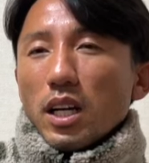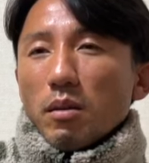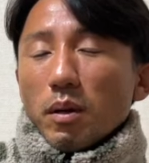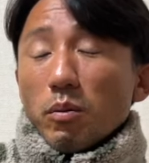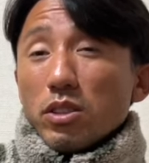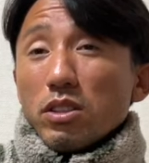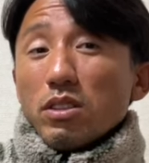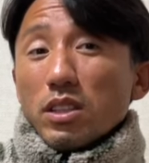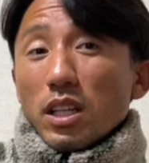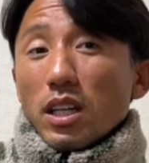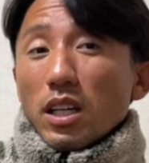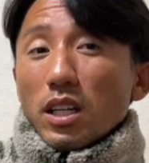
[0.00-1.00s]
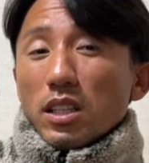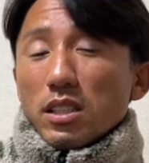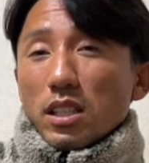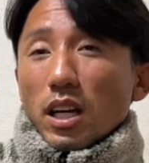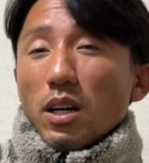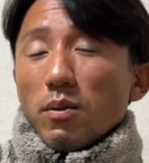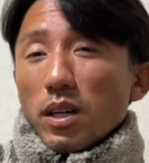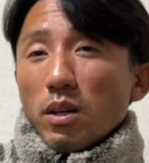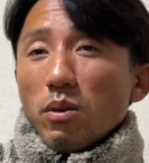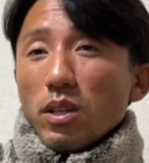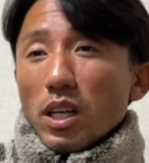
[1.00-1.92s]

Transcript: まあ、もちろんね、サーファーを